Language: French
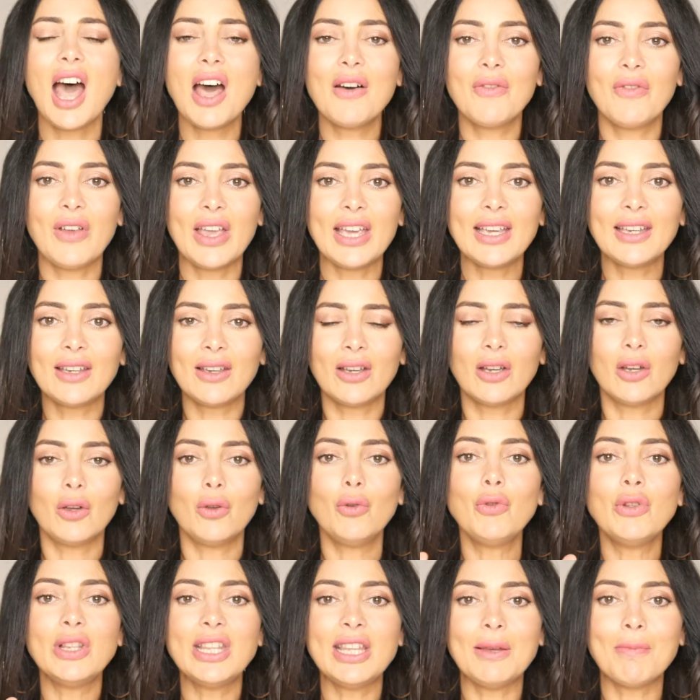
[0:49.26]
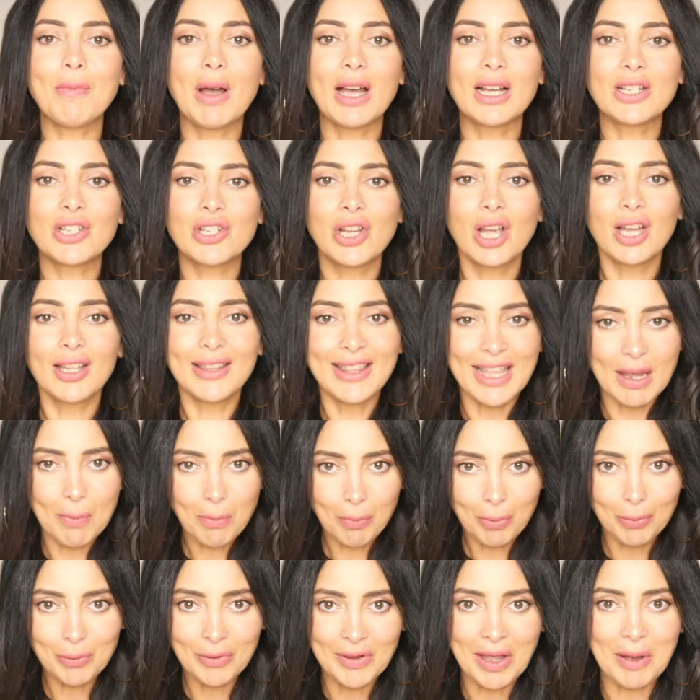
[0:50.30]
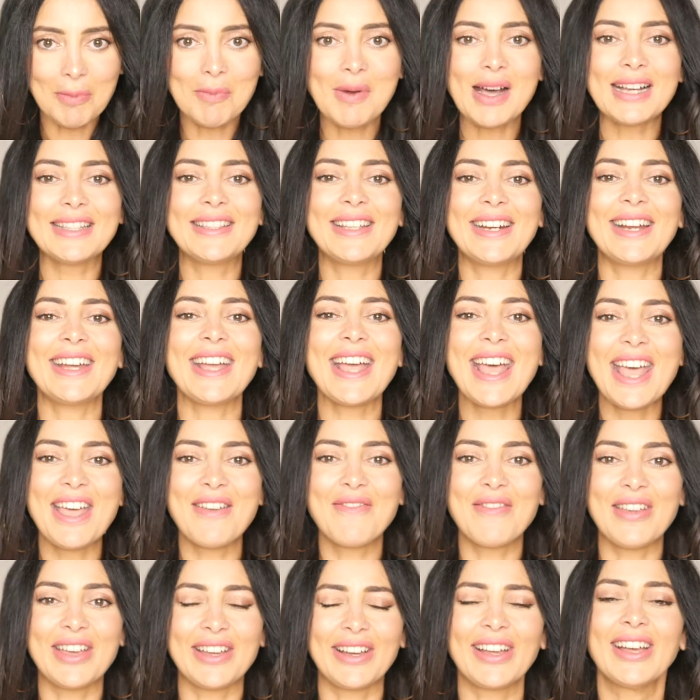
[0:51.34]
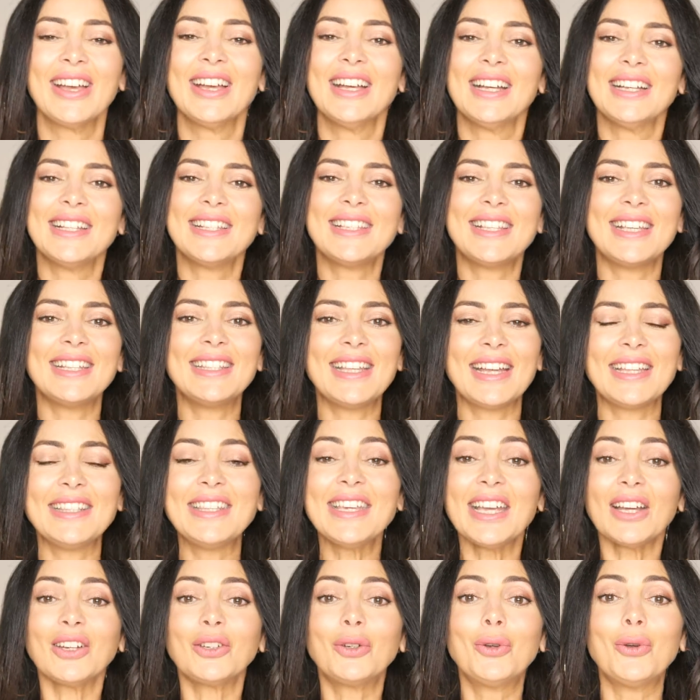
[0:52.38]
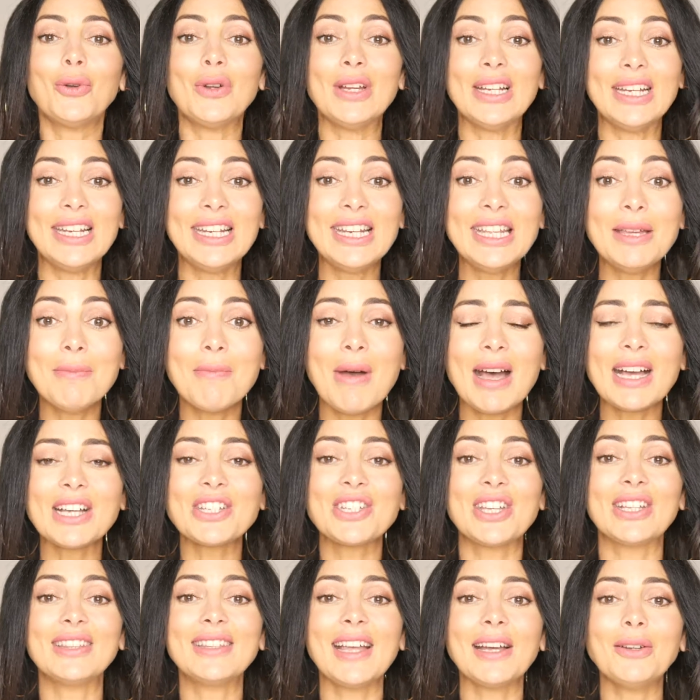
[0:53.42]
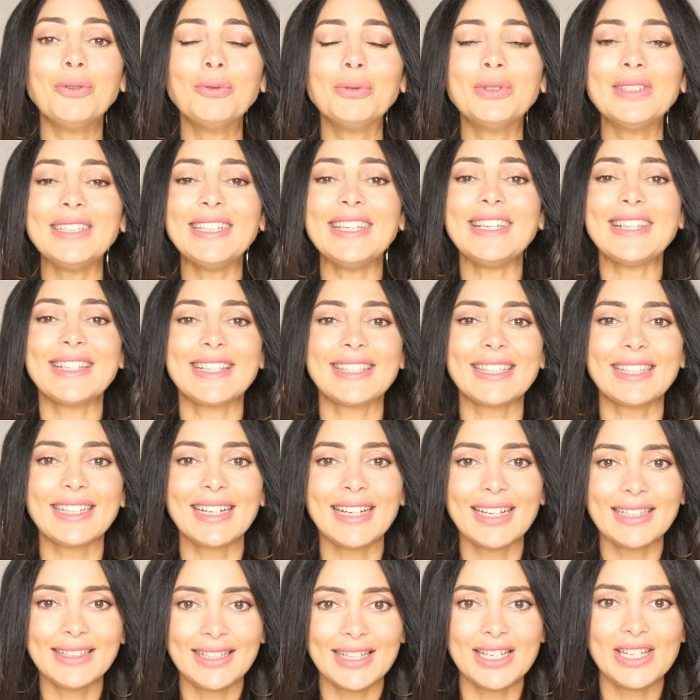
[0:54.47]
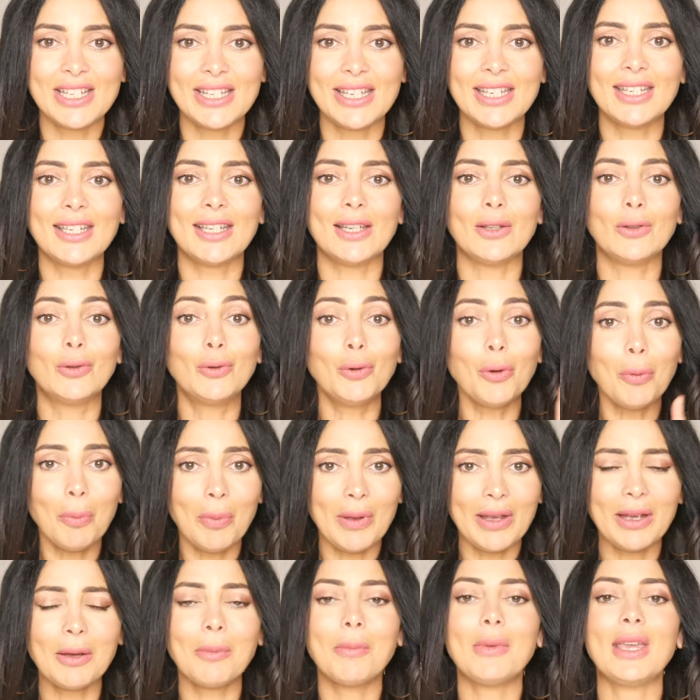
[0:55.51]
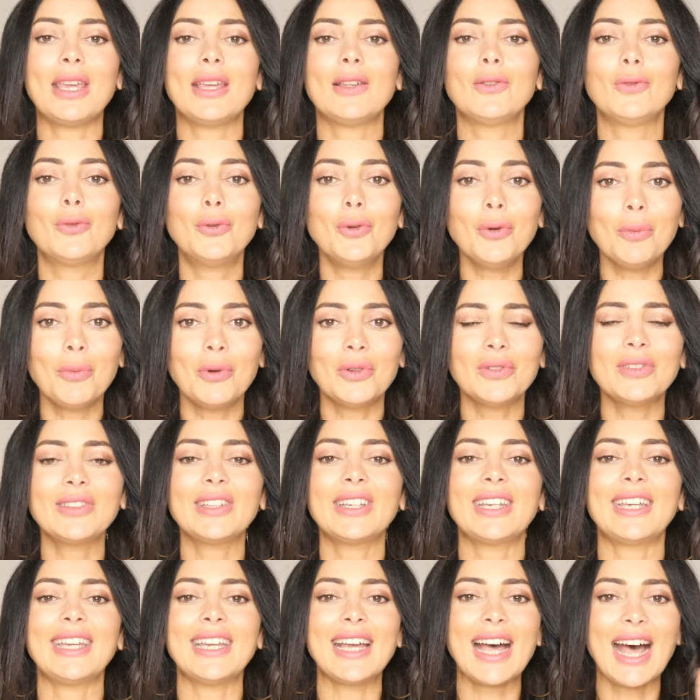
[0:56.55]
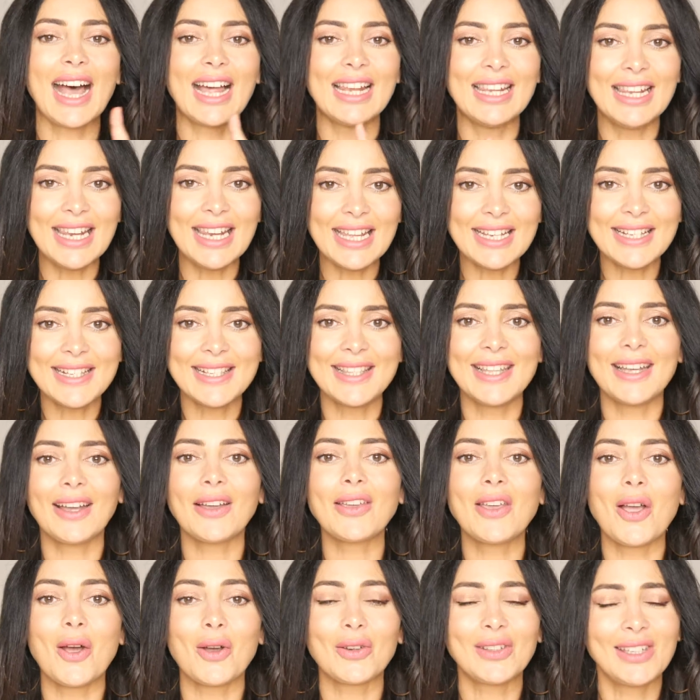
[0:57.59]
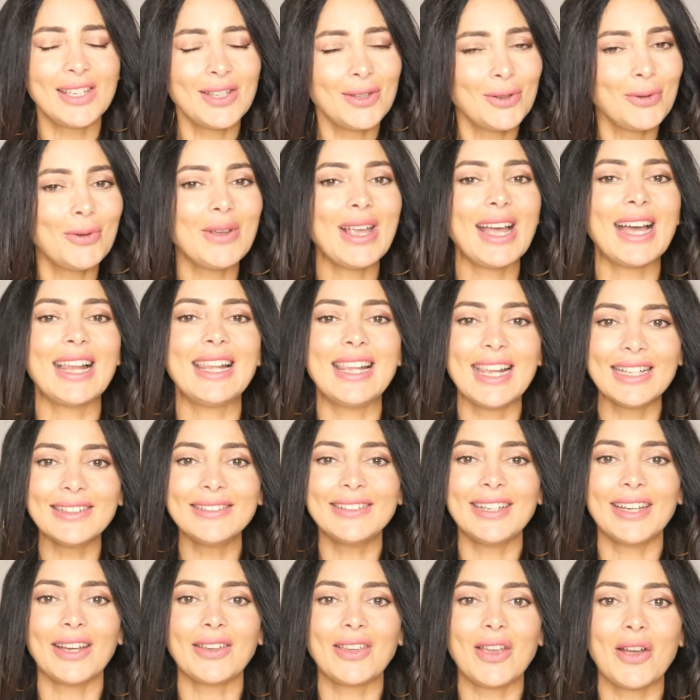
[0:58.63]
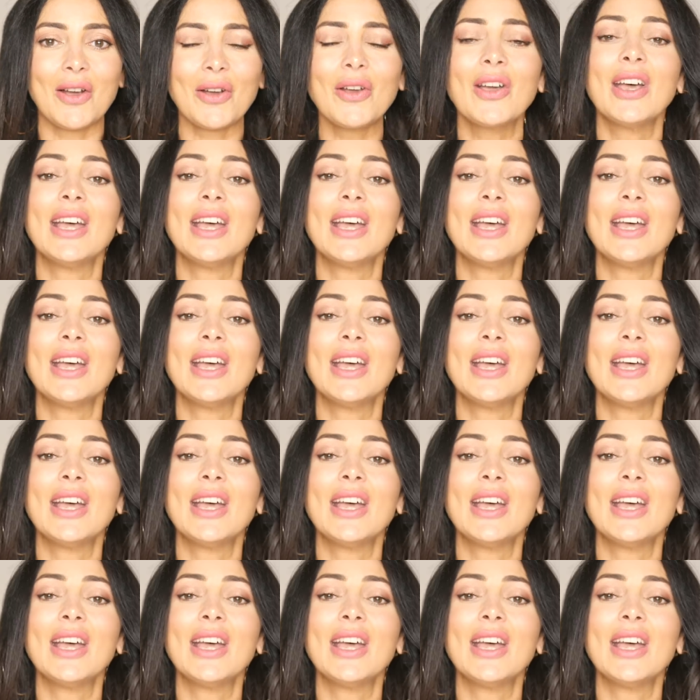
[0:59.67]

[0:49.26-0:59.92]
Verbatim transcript: avec une image des puta madre ever. C'est-à-dire que l'image est un outil stratégique qui te permet de montrer à l'extérieur qui tu es à l'intérieur